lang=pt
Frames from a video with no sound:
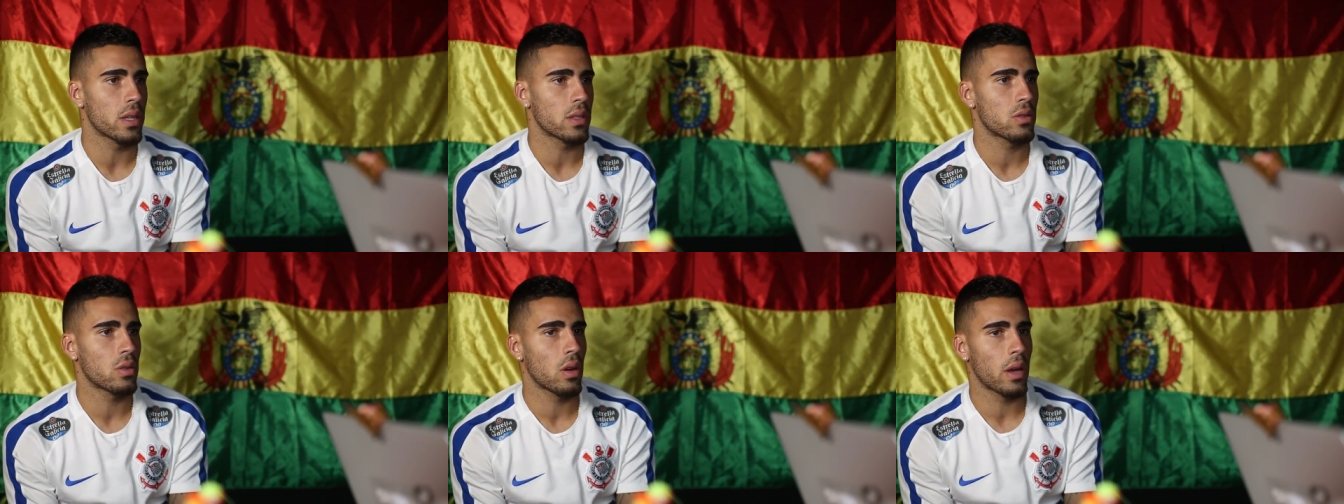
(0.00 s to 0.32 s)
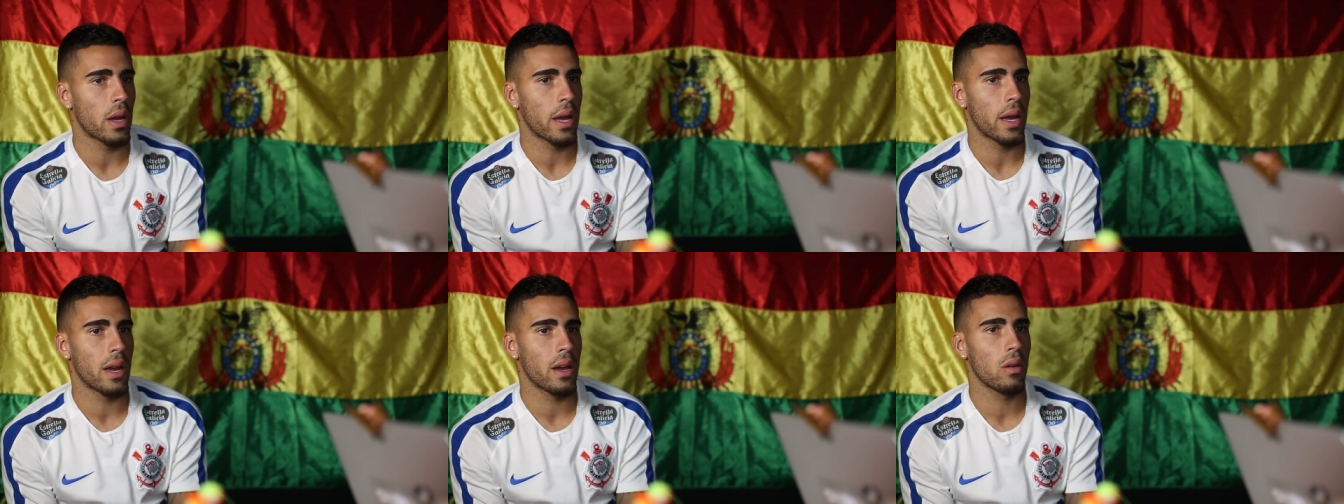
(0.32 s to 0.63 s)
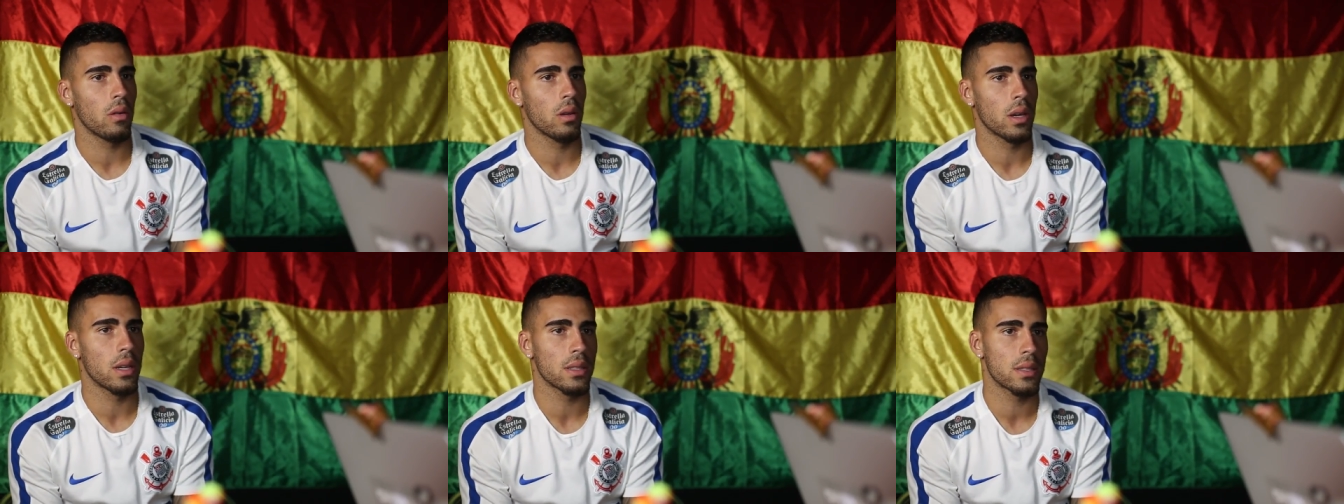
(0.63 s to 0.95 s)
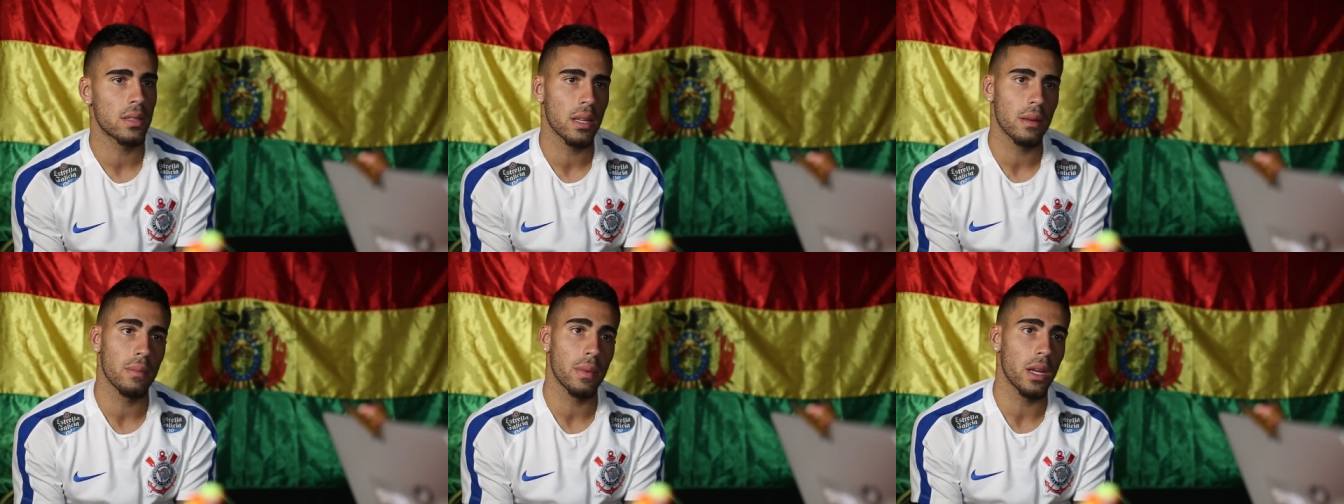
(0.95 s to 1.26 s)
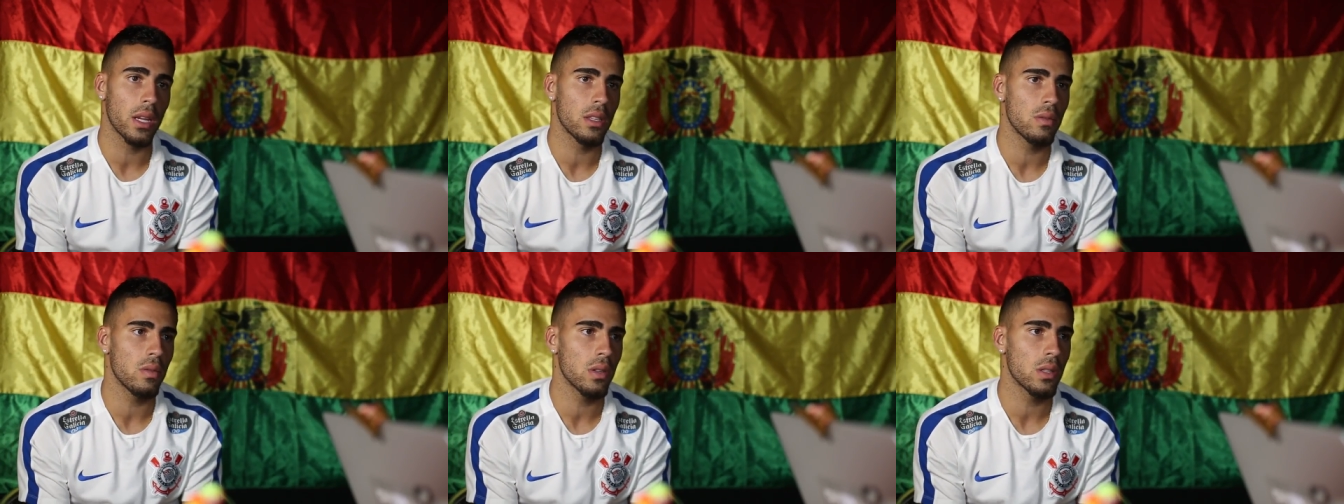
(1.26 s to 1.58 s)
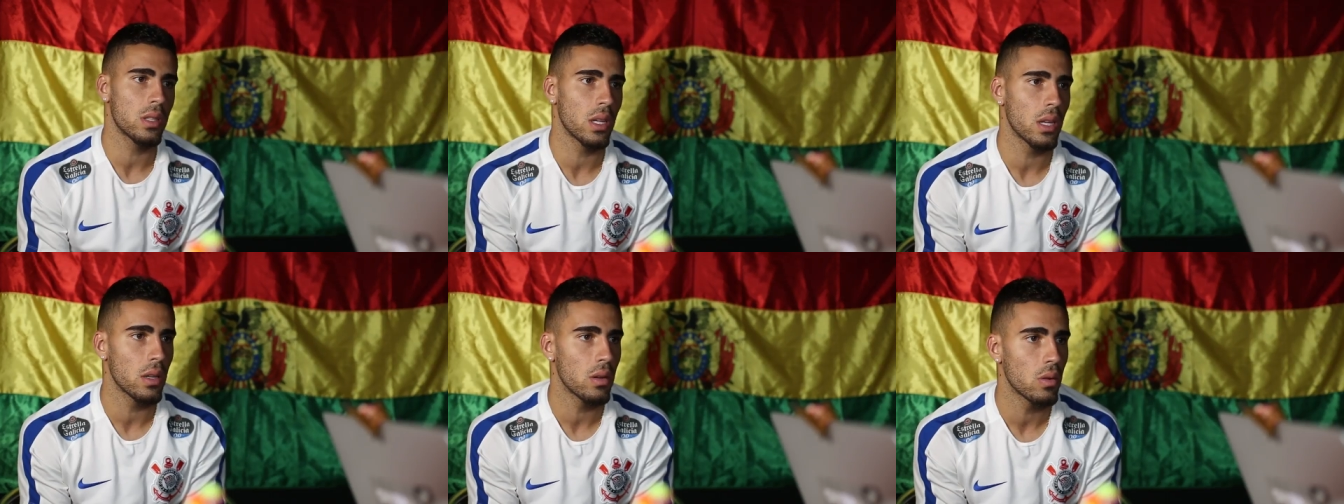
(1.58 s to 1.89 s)
É, só, é, o lance também de
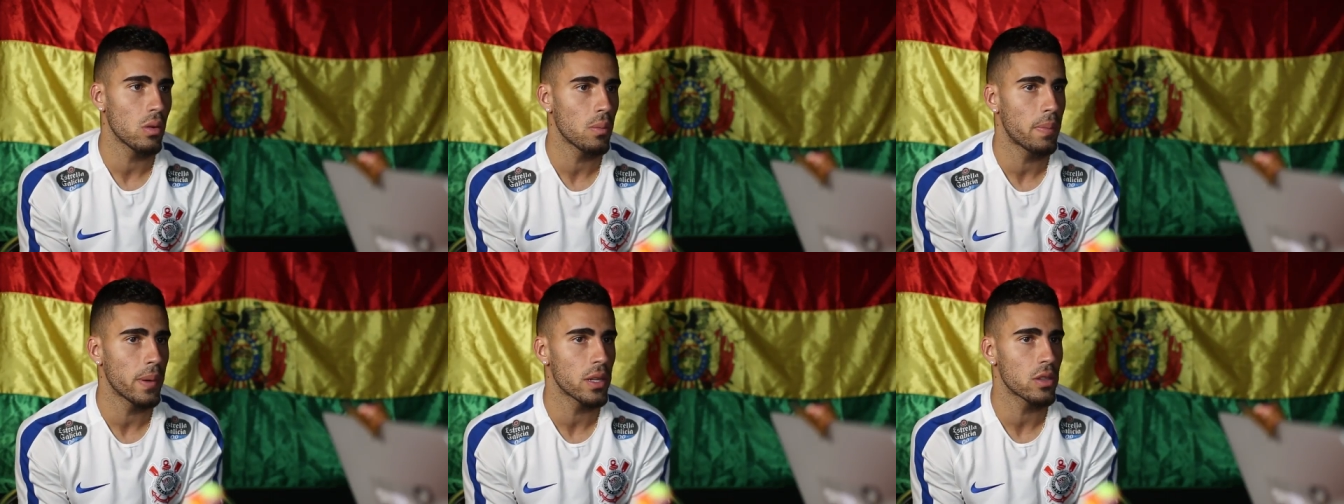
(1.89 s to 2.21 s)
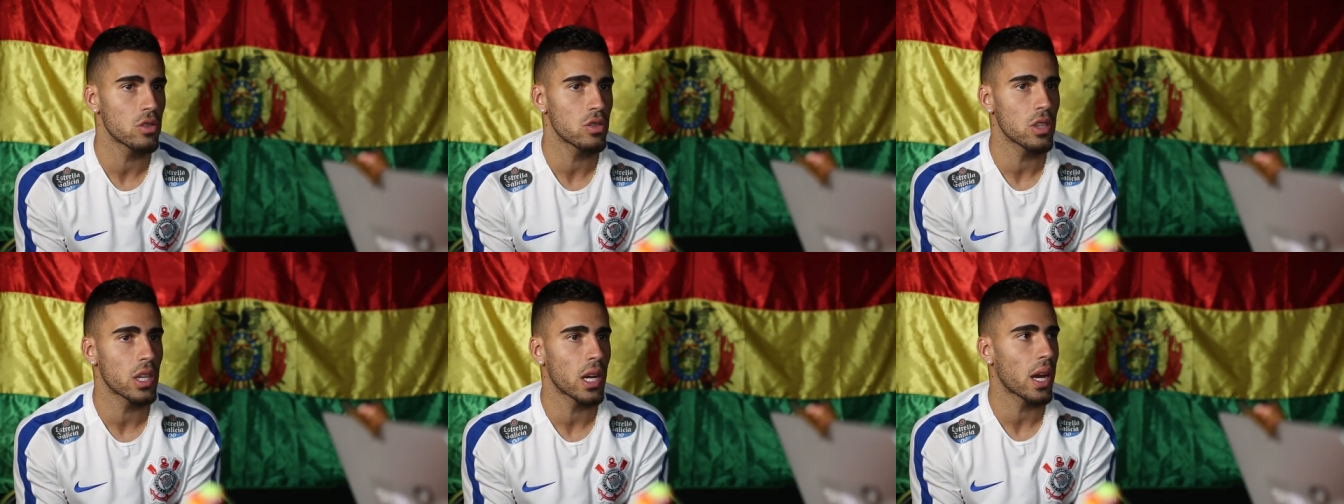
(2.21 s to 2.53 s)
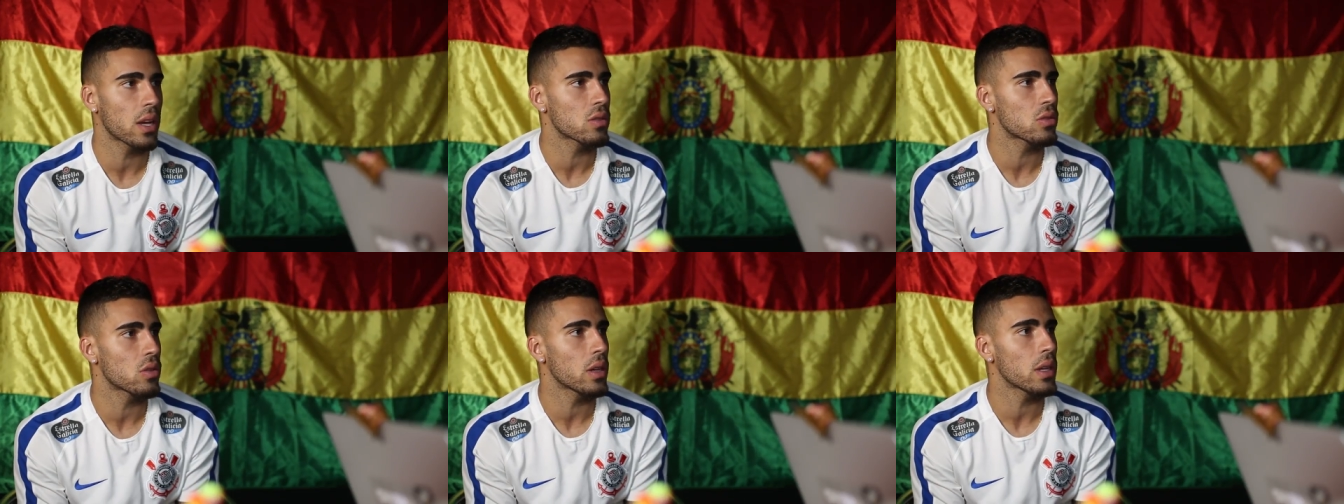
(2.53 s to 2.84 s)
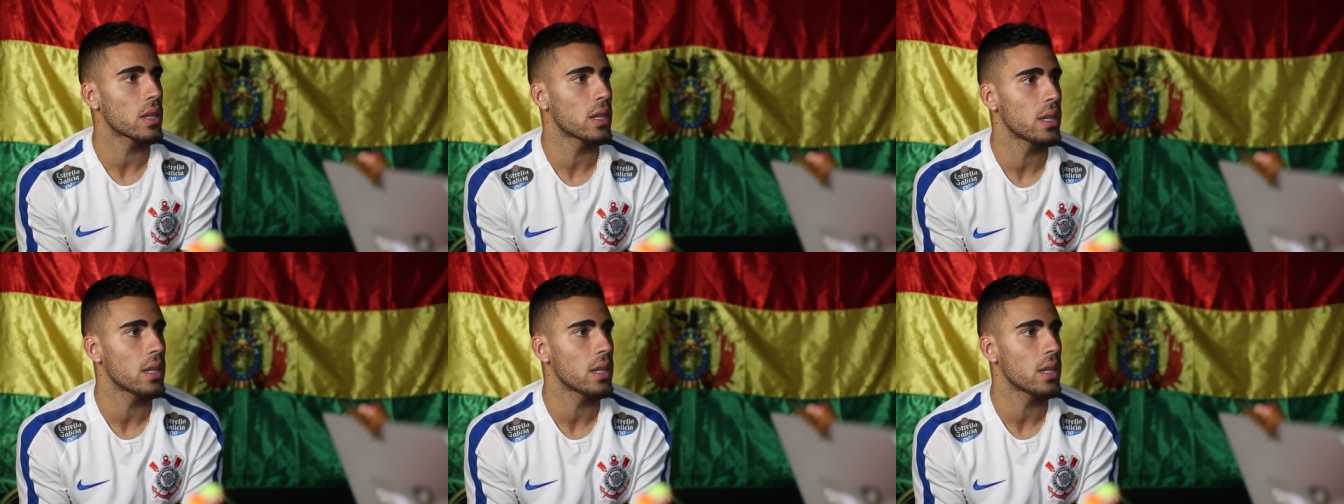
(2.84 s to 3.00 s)
você não prejudicar a sua